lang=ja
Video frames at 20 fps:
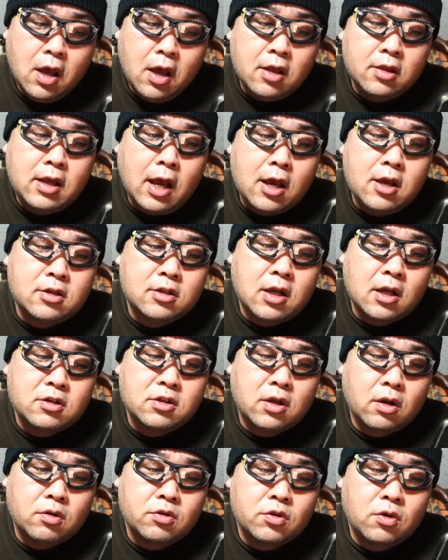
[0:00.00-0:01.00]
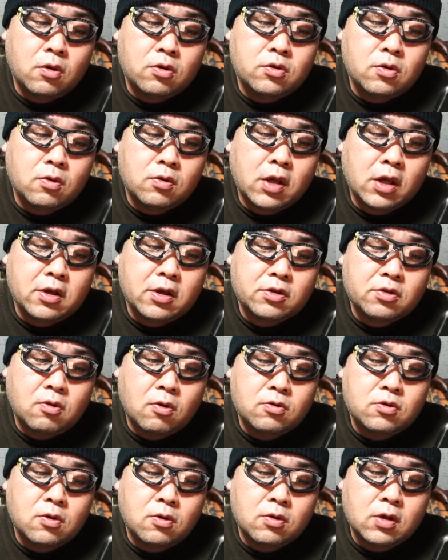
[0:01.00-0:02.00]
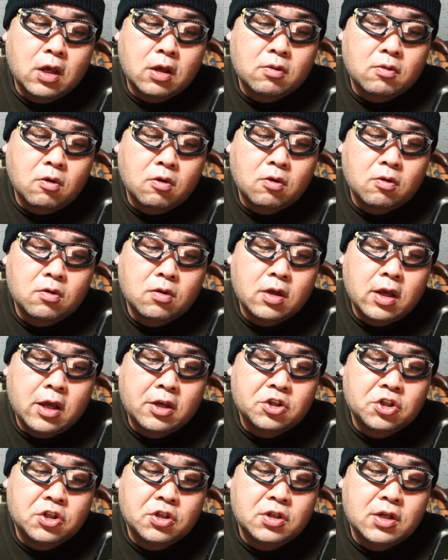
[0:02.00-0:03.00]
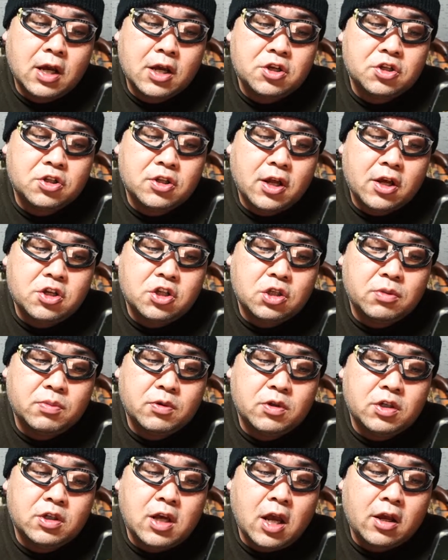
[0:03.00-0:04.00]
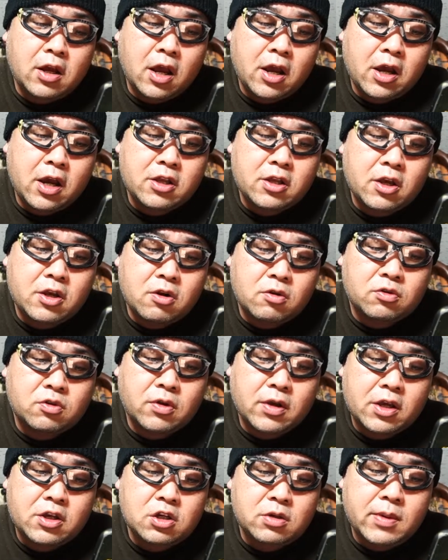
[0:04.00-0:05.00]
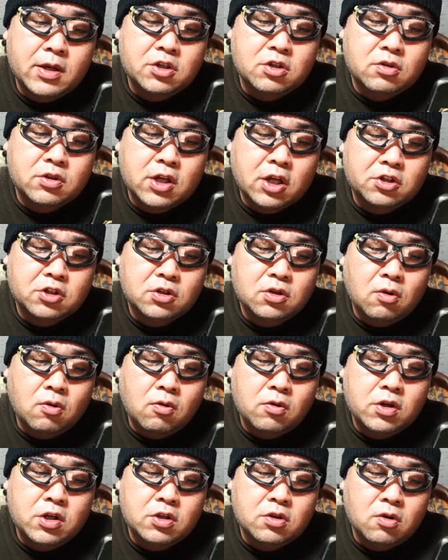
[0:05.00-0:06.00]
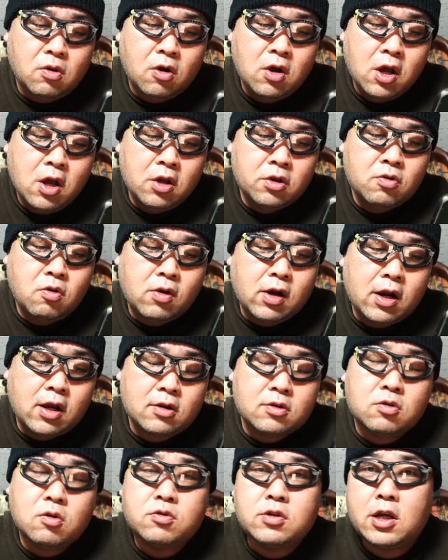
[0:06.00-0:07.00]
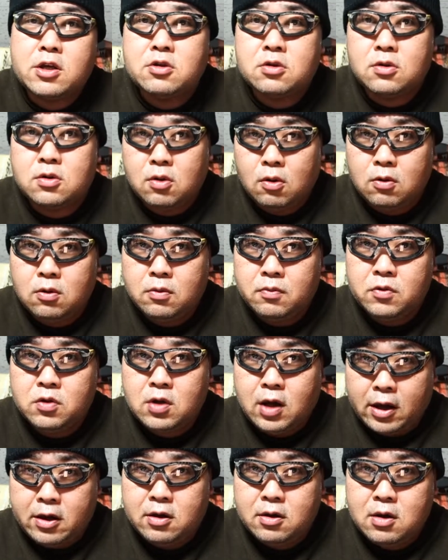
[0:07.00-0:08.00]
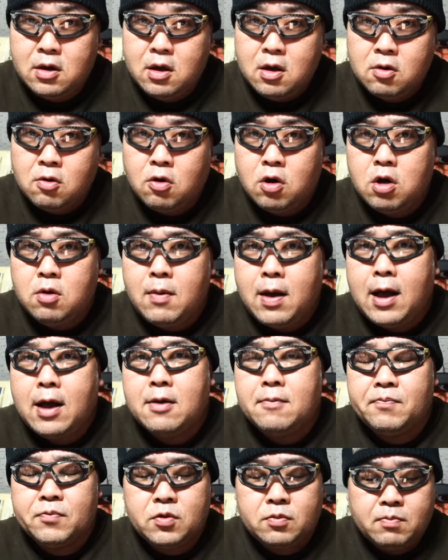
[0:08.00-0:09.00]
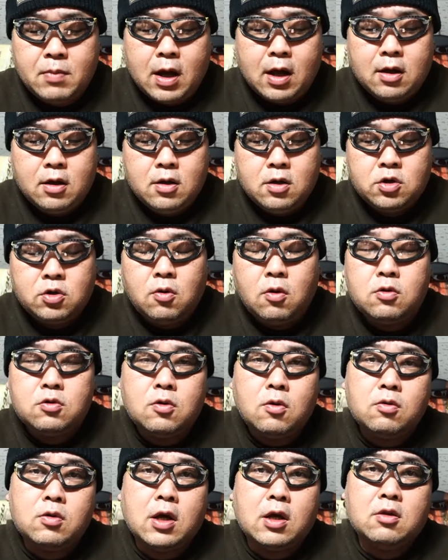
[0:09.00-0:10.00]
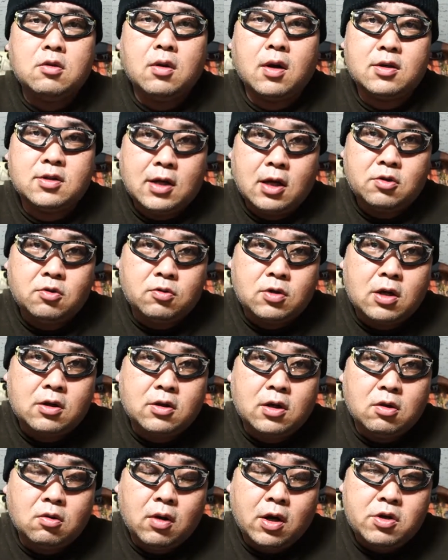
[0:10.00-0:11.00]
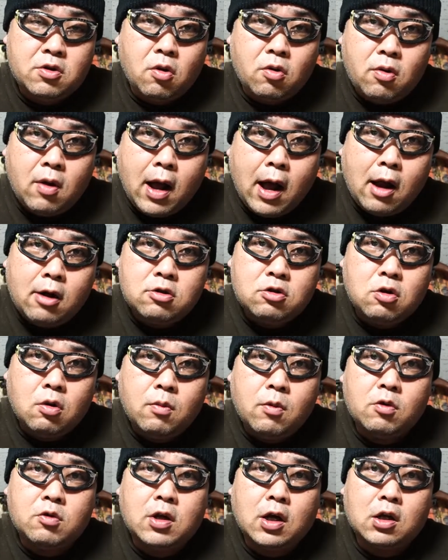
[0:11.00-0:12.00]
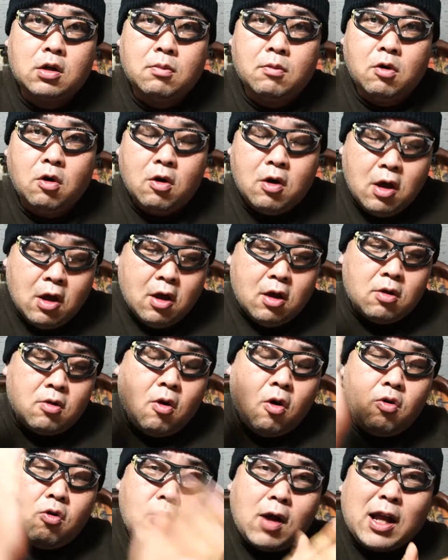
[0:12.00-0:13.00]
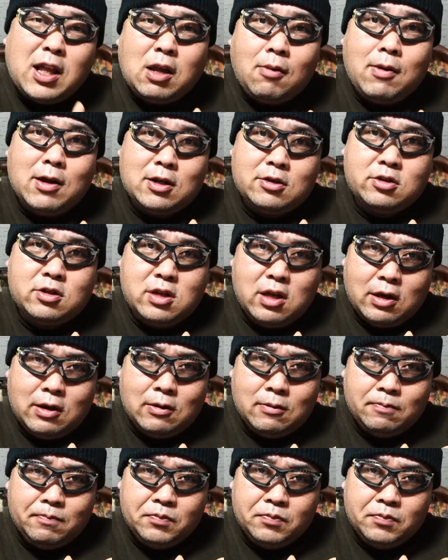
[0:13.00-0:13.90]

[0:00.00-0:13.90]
第三者の肖像権や肖像権を侵害しない自分以外が描いたイラストや有名人の写真の本人の許可なく搭載すると。はい、これはまあ、肖像権とかさ、著作権とかいろいろあると思うんだけども、この方はですね、